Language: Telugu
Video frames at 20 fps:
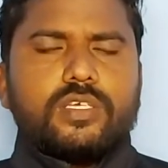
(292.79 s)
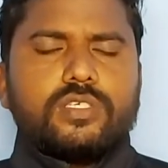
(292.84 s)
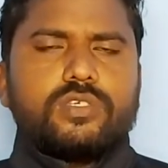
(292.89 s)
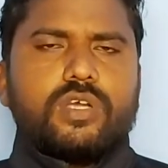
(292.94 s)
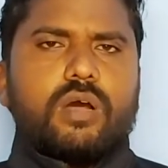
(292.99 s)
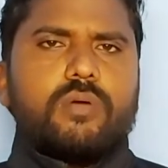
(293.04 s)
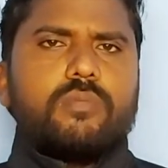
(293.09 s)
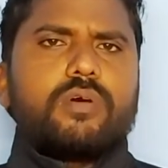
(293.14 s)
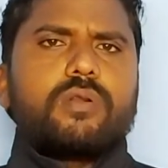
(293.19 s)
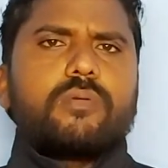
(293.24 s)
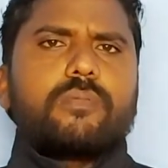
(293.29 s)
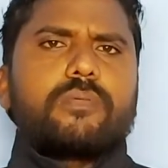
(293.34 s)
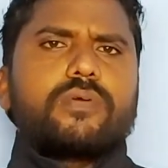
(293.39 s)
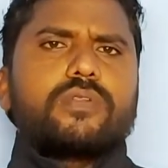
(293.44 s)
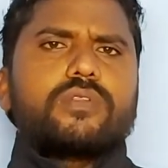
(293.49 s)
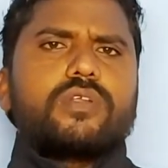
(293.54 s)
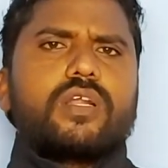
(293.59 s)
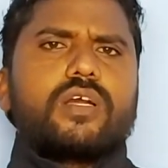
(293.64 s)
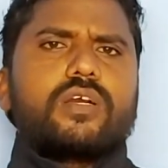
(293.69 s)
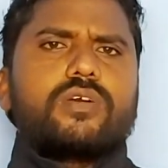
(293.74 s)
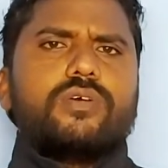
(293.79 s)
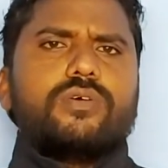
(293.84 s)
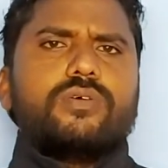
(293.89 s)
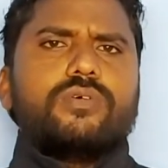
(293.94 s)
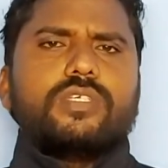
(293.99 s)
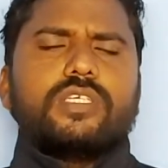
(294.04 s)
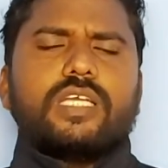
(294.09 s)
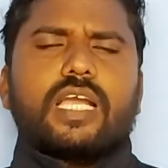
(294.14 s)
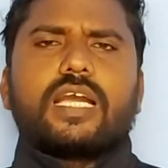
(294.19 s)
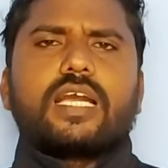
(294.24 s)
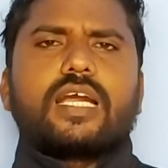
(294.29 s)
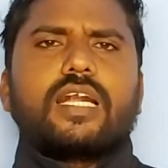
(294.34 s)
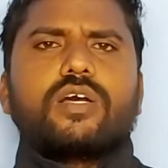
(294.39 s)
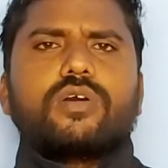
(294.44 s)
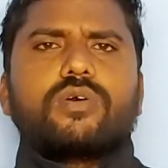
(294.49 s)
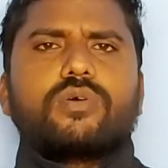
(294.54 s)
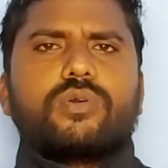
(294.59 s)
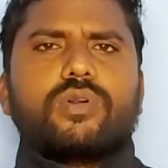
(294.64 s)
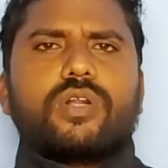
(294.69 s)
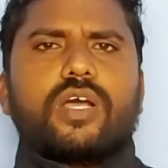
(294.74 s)
సామరిపోతులకు ఎక్కడా
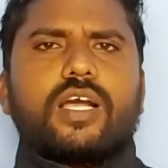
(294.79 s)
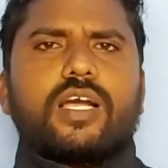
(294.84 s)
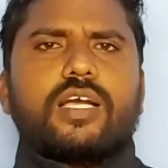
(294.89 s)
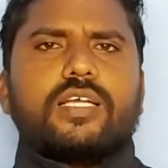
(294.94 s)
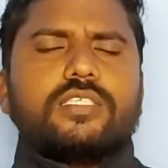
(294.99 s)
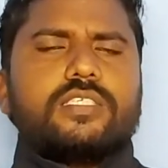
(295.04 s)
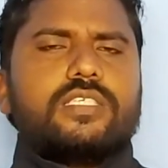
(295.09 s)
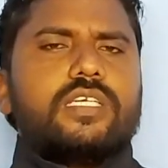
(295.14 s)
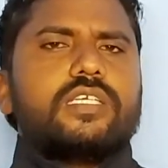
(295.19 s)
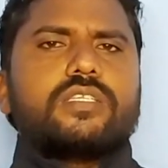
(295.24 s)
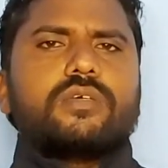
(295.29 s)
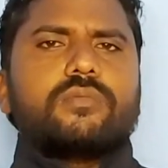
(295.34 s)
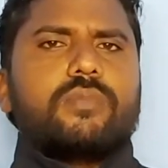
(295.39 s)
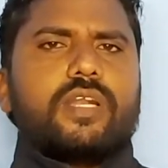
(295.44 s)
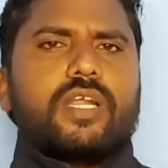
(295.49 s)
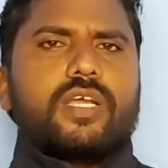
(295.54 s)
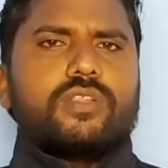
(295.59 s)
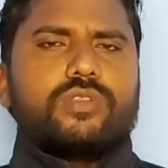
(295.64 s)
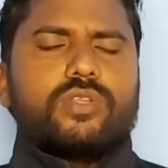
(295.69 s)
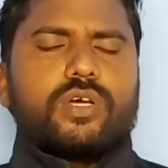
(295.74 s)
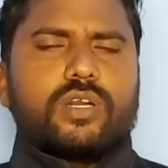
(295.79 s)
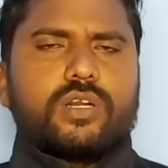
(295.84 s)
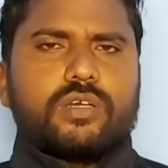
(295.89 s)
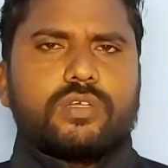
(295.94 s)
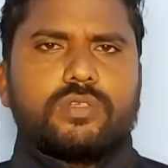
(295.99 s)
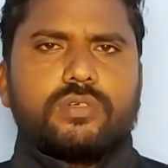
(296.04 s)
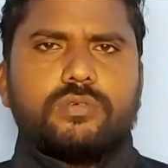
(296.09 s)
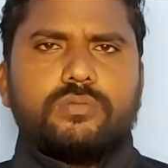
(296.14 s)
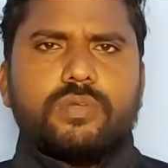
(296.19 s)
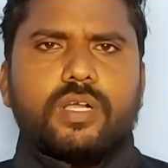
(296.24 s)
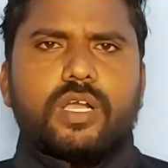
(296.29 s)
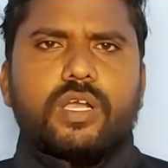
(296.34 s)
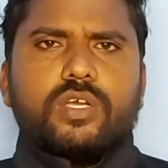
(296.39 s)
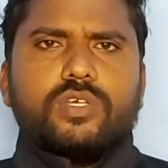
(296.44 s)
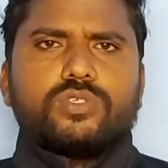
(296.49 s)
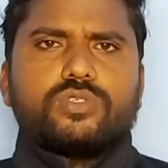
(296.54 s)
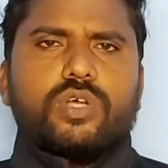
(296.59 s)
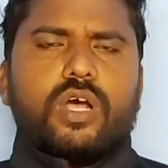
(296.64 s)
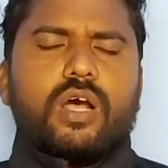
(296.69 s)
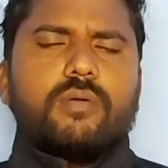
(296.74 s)
కూడా జీతం అనేది దొరకదు
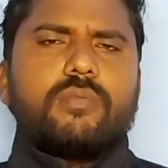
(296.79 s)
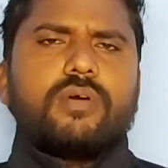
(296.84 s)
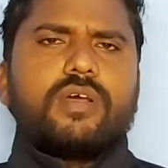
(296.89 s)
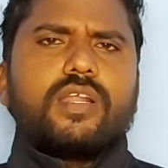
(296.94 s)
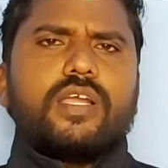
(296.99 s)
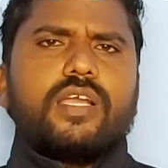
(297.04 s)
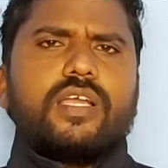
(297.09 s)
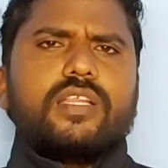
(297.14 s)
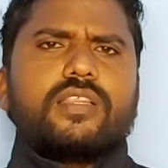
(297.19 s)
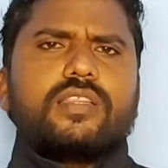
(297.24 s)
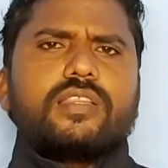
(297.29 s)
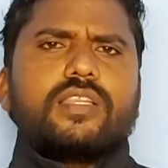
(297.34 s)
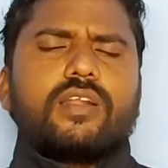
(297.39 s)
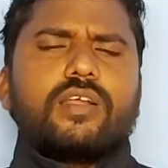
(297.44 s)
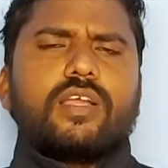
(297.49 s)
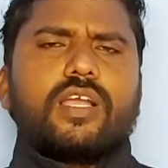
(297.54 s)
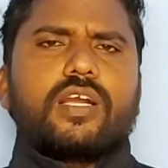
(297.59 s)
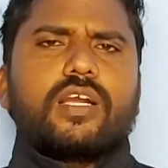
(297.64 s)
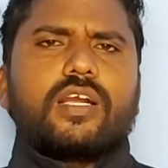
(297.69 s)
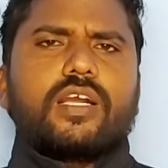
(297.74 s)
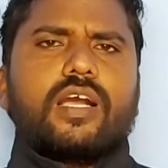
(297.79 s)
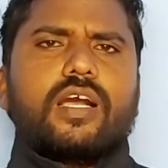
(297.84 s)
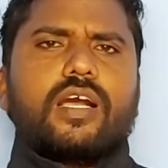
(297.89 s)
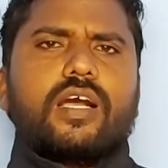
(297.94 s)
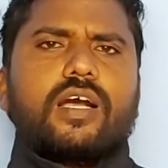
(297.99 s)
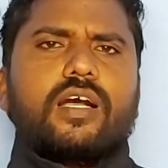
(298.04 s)
సామరి తన యొక్క